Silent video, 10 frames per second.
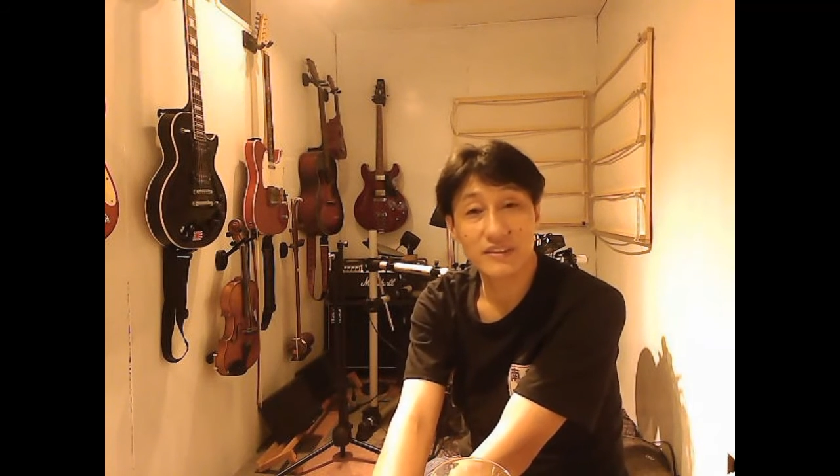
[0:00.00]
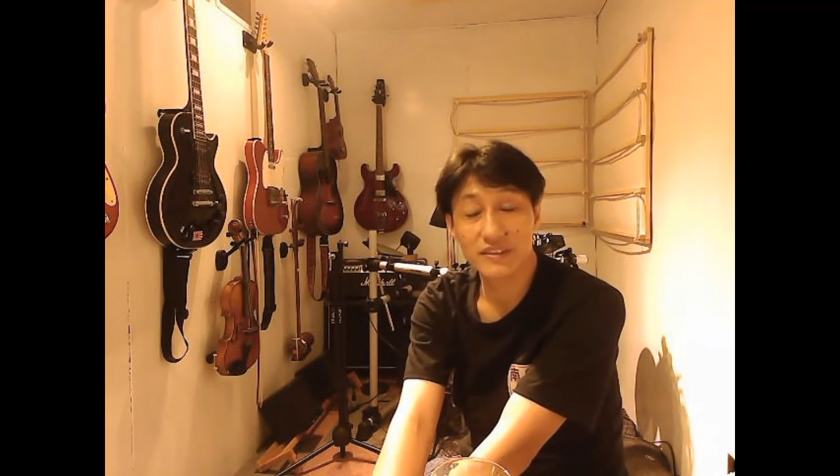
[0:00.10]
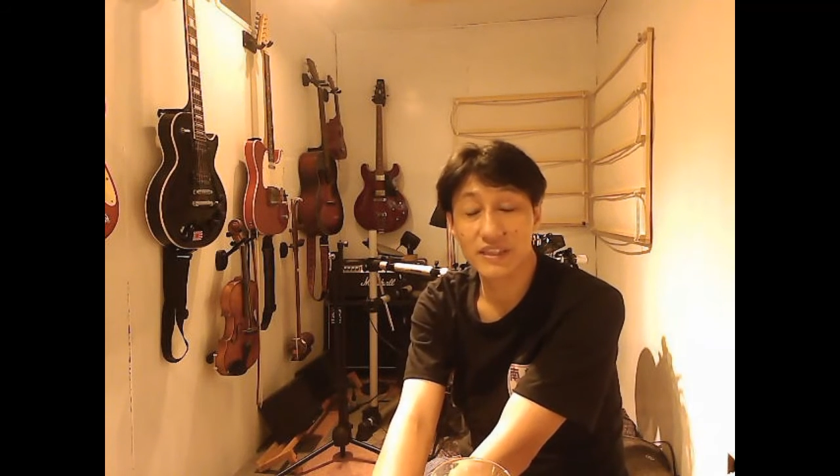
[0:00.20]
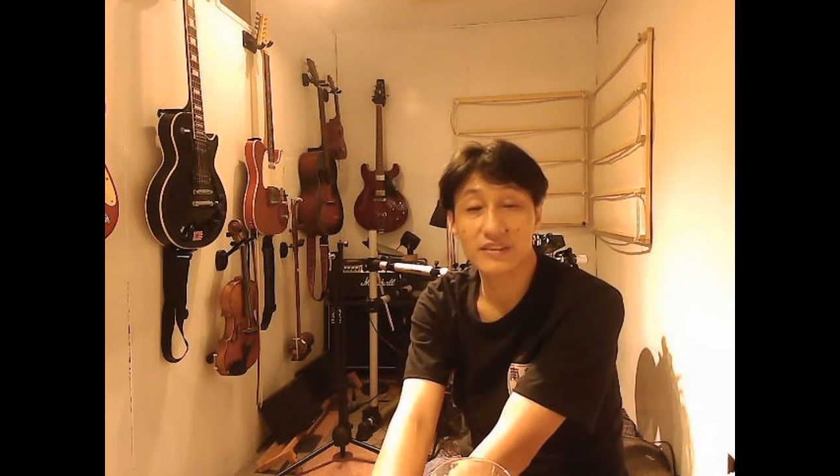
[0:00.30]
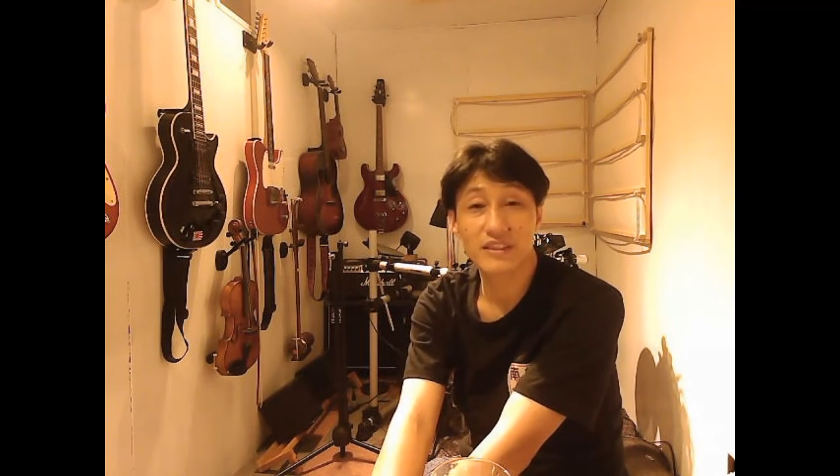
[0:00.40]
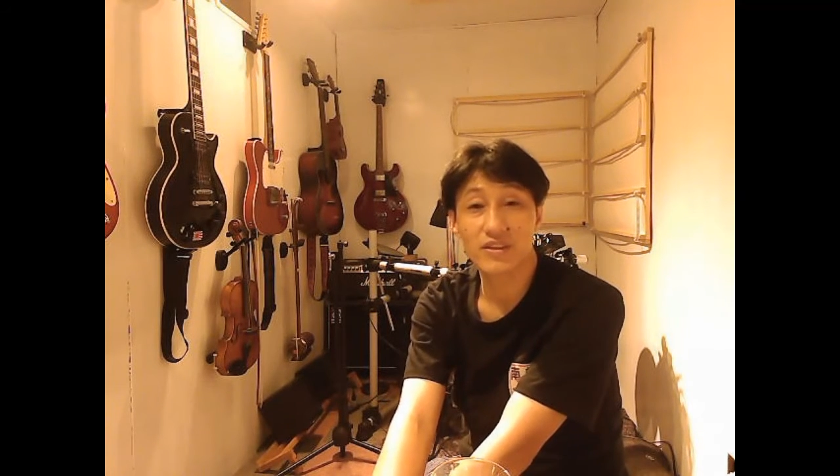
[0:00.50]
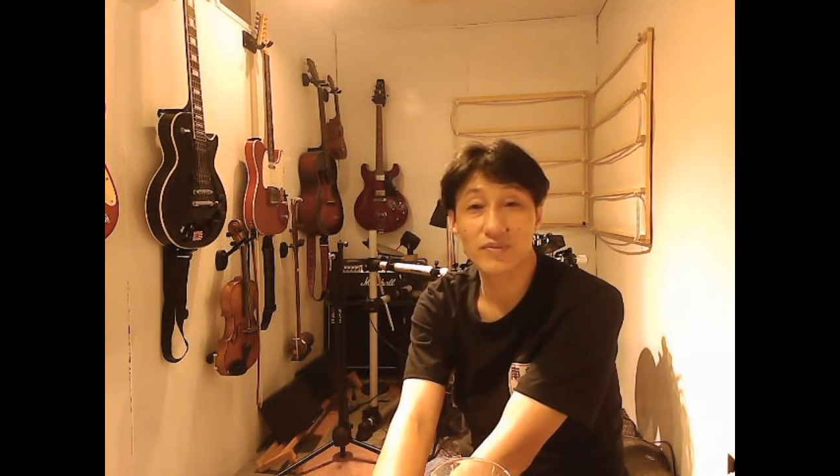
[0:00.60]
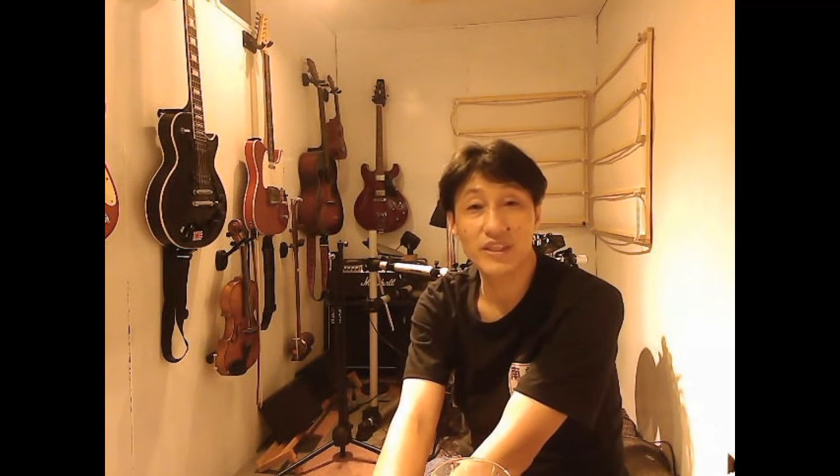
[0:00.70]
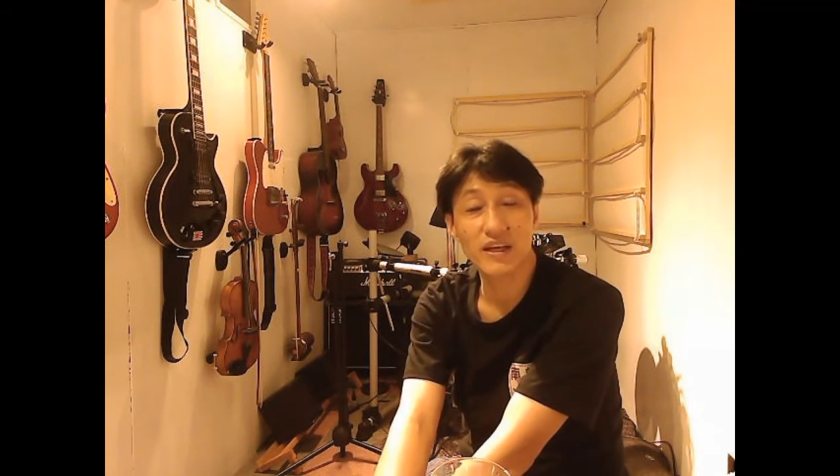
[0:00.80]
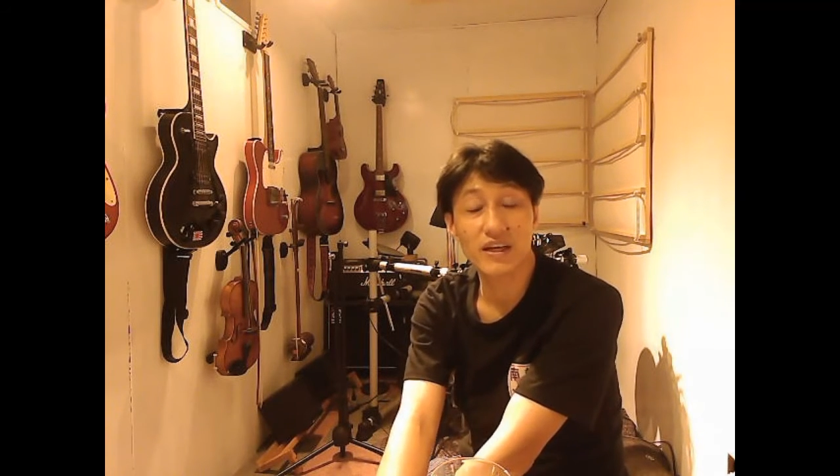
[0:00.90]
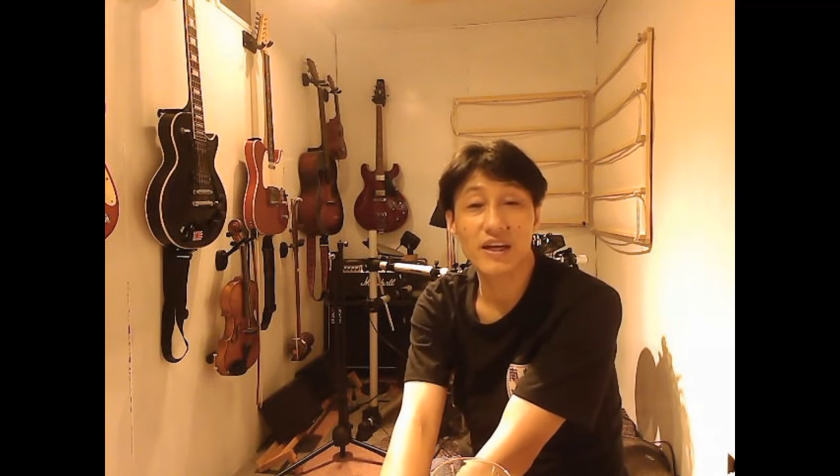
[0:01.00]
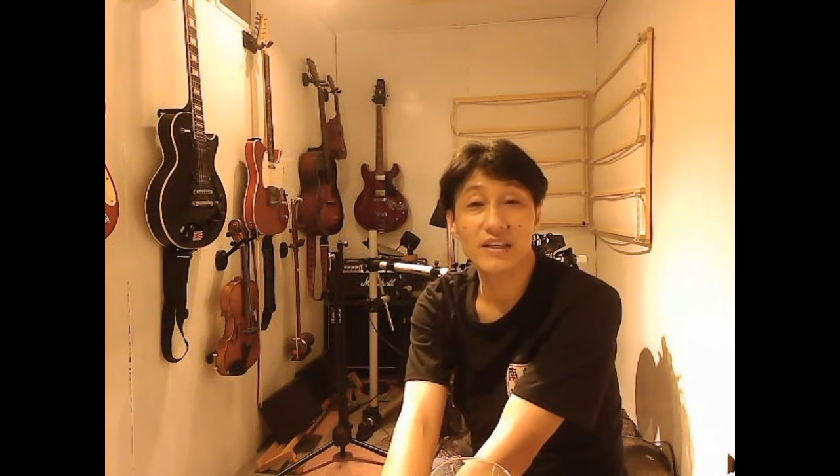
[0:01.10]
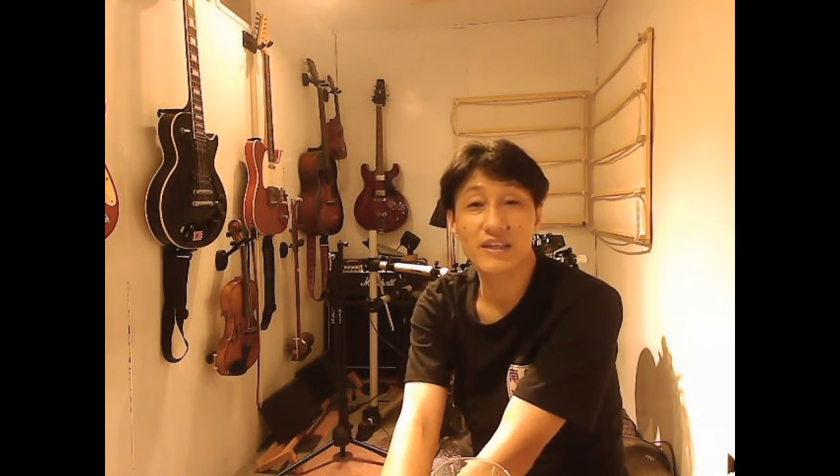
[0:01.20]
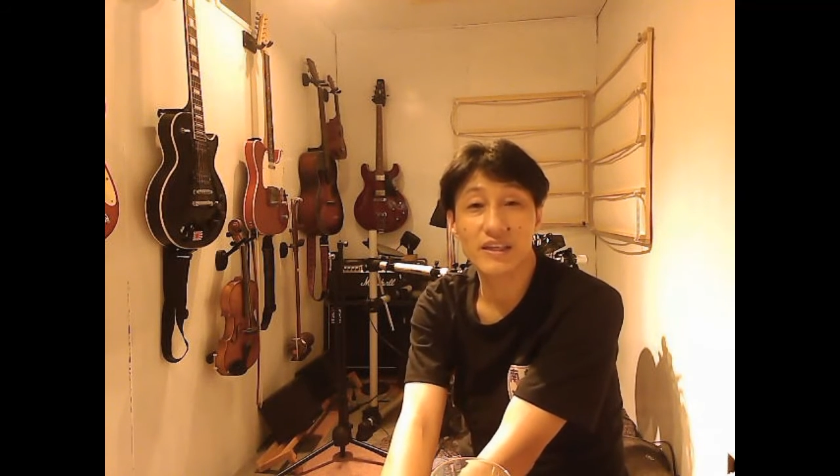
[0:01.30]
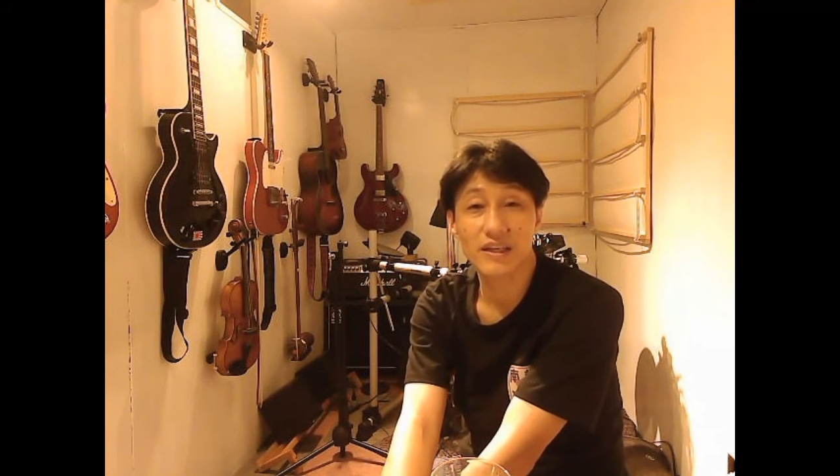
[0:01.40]
ツイキャスなど見なが
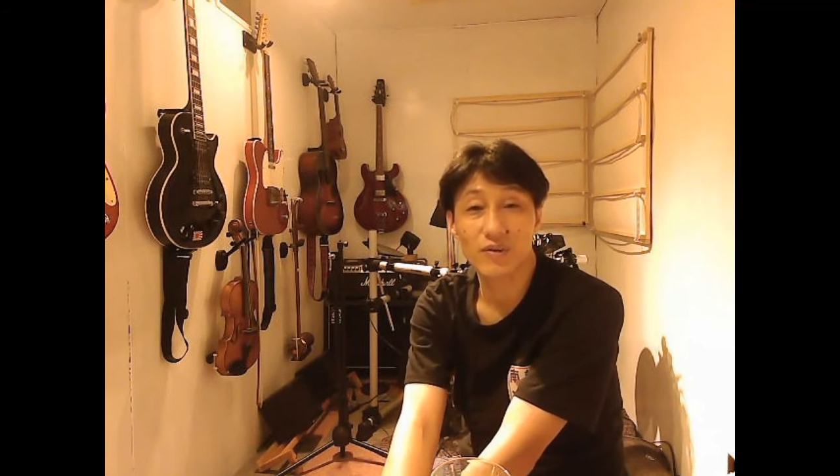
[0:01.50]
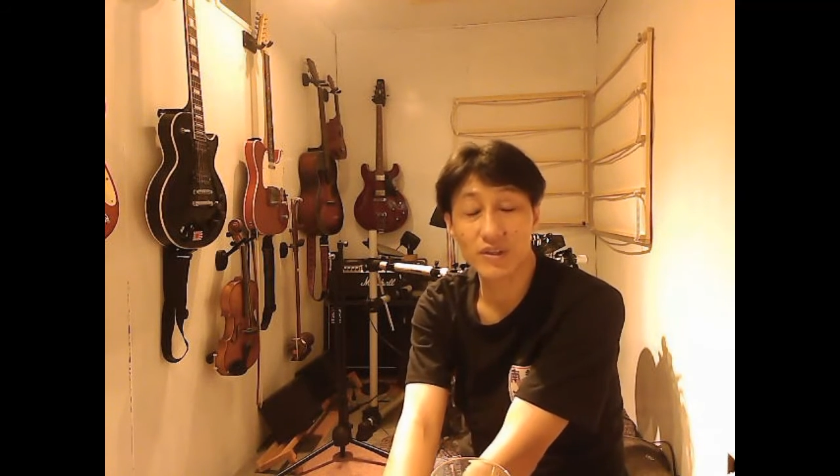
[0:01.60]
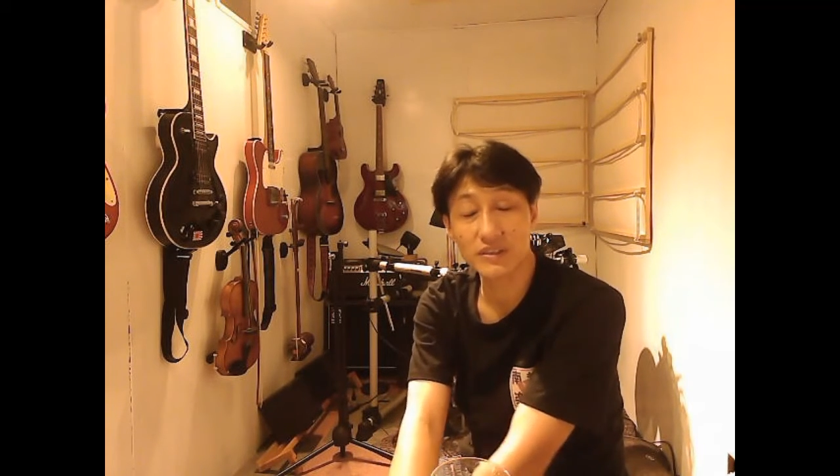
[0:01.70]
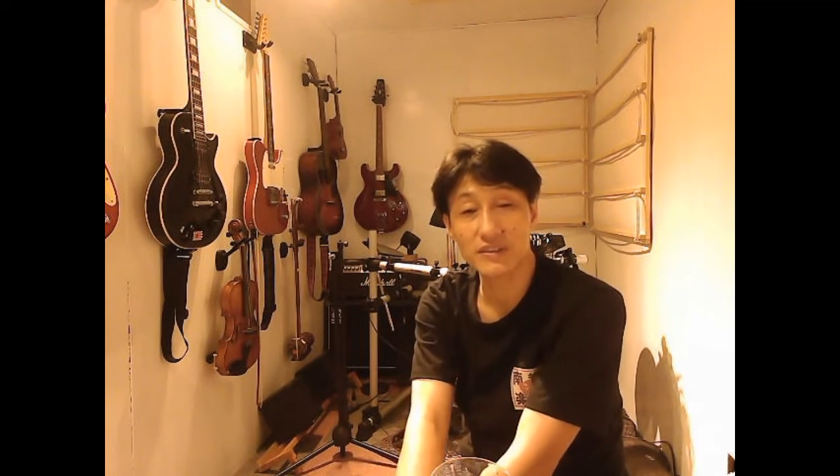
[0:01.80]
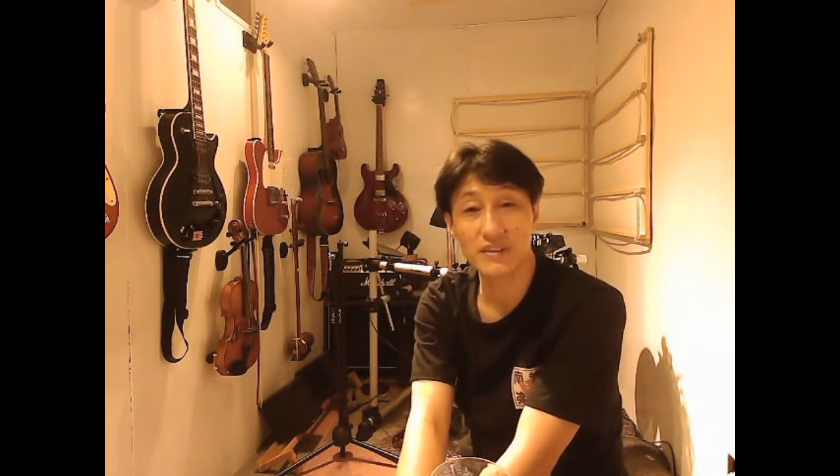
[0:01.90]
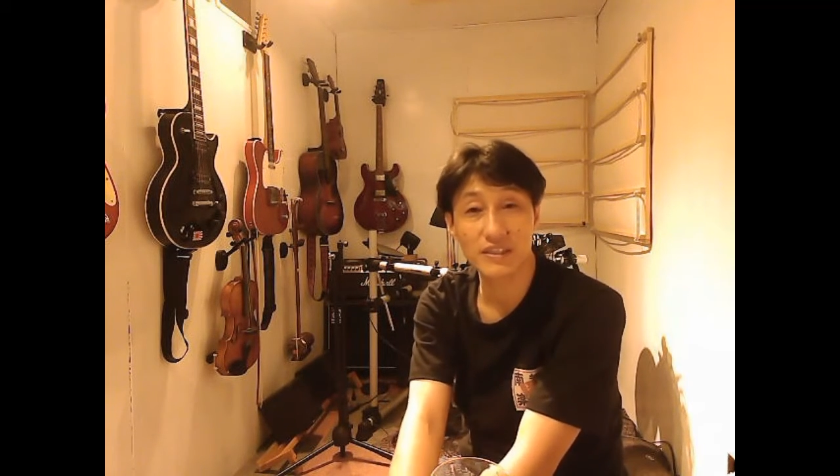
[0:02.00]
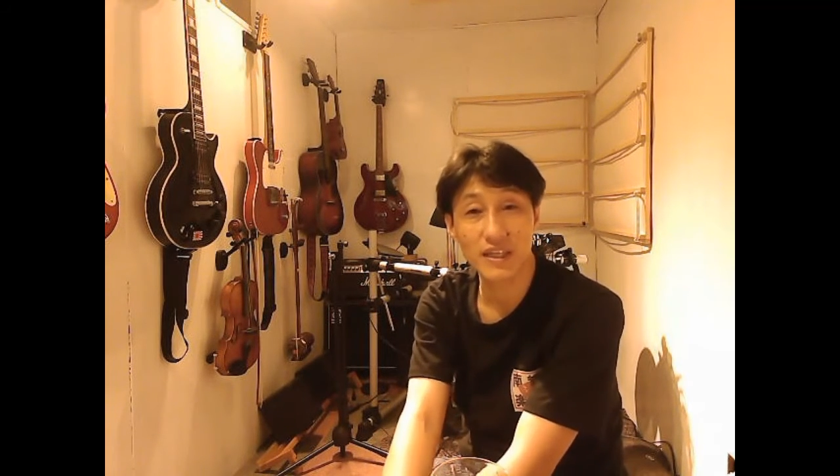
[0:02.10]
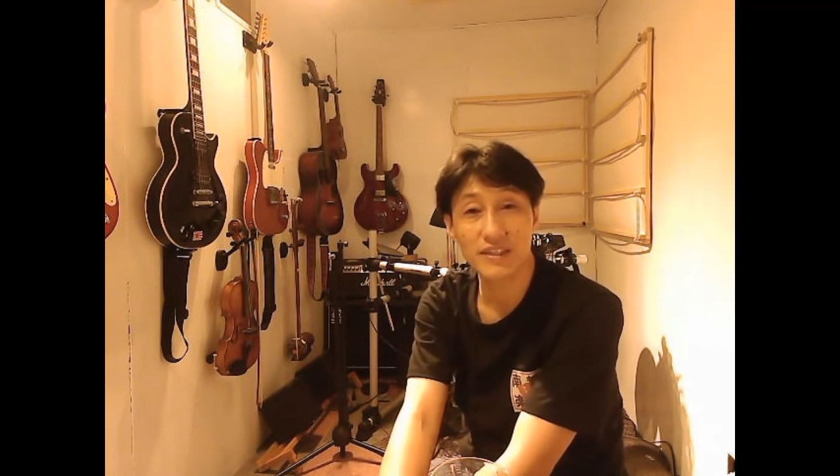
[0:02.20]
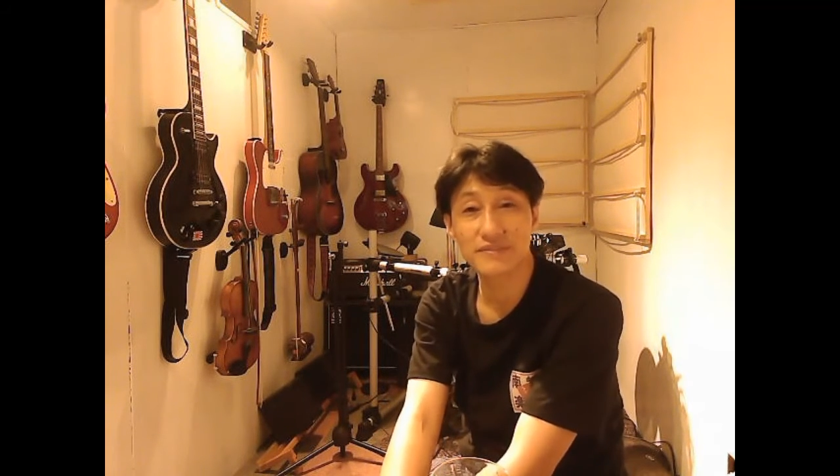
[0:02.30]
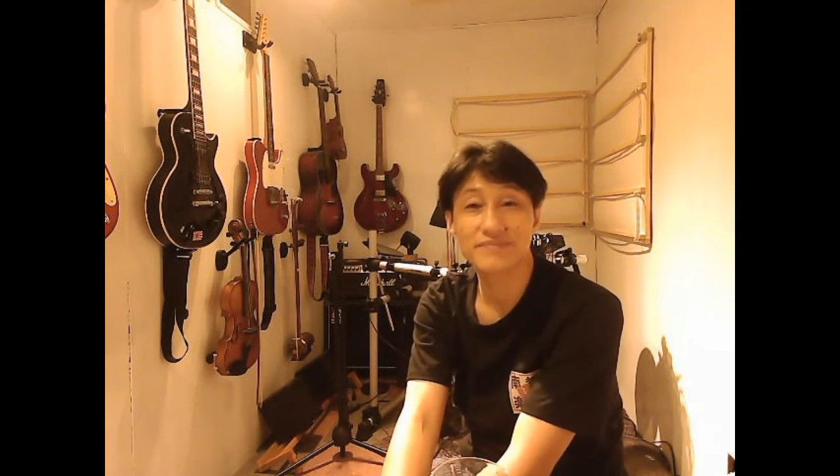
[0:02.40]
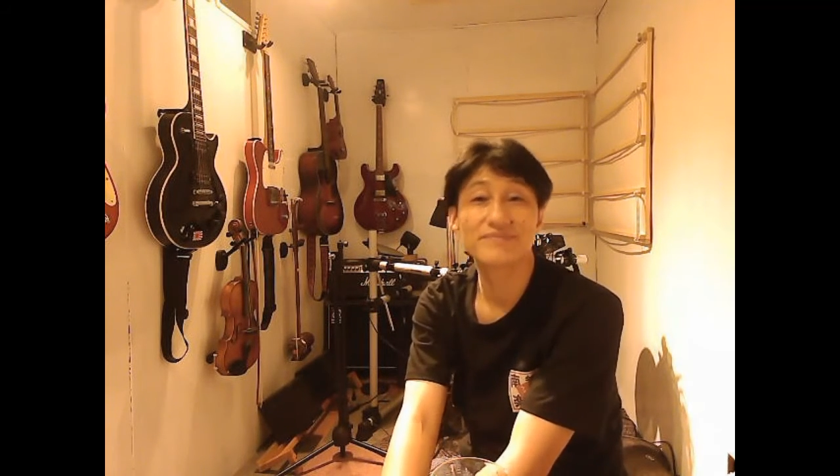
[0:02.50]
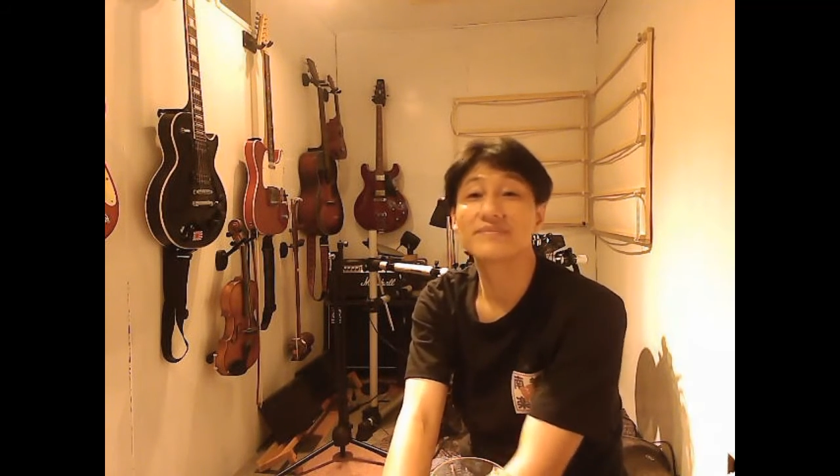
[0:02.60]
ら、えー、応援してください。